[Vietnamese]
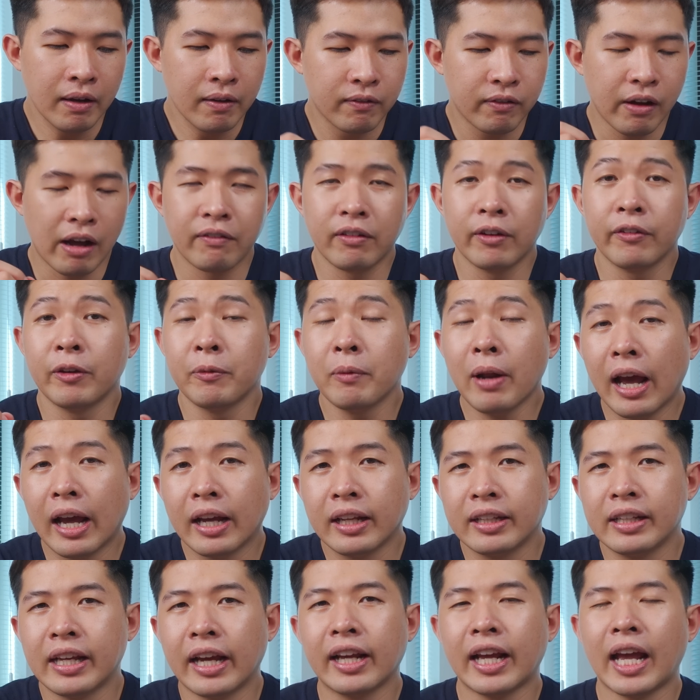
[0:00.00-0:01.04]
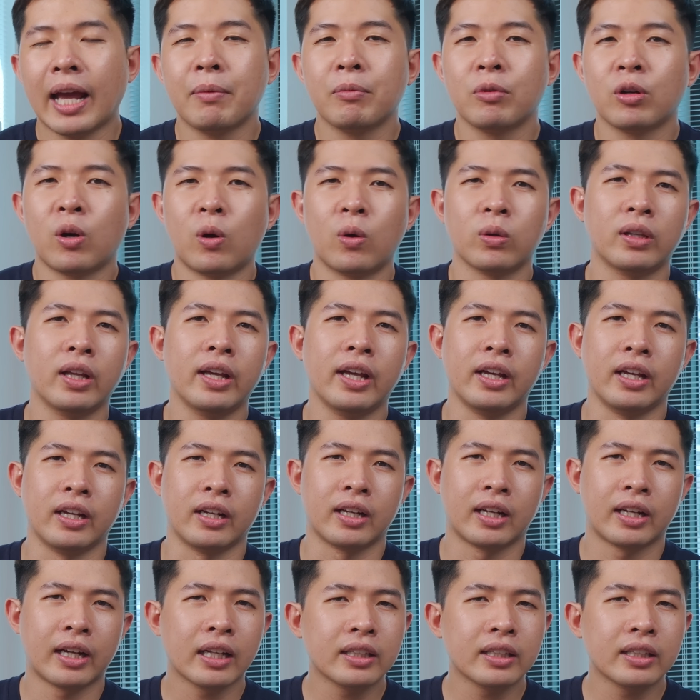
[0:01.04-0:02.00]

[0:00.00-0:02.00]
Và với phím này thì anh em có thể